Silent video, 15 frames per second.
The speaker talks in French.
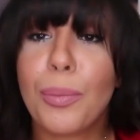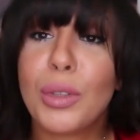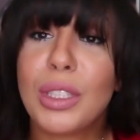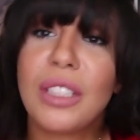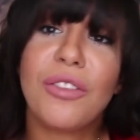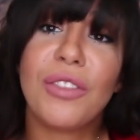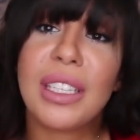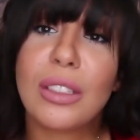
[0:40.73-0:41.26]
des
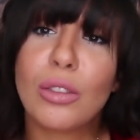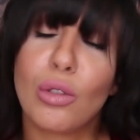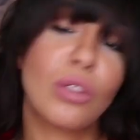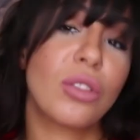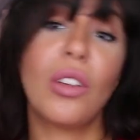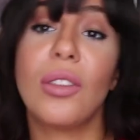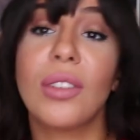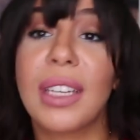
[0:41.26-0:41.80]
petits vaisseaux
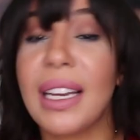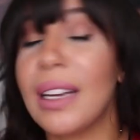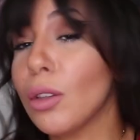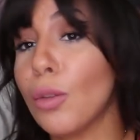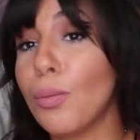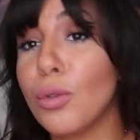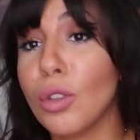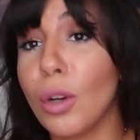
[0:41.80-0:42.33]
sanguins
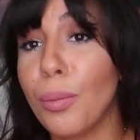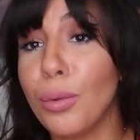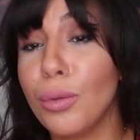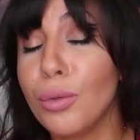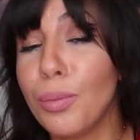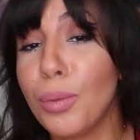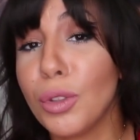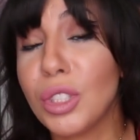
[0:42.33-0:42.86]
de plus en
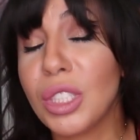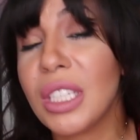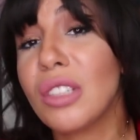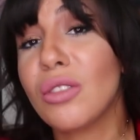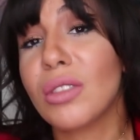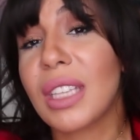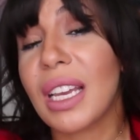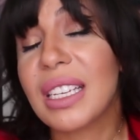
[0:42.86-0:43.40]
plus
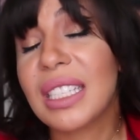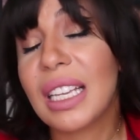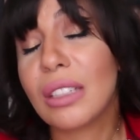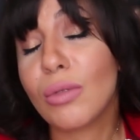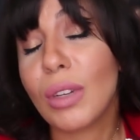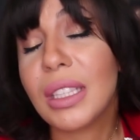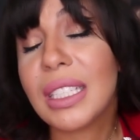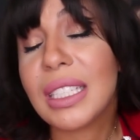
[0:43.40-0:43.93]
petits jusqu'à ce que ça
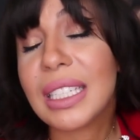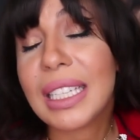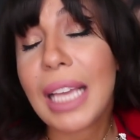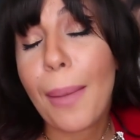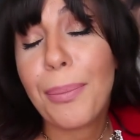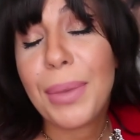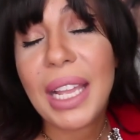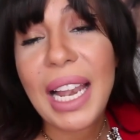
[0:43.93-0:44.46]
soit des
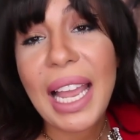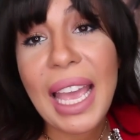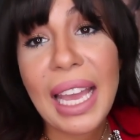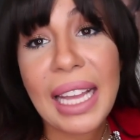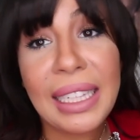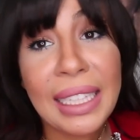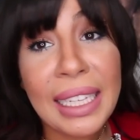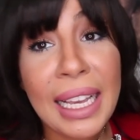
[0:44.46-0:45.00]
capillaires.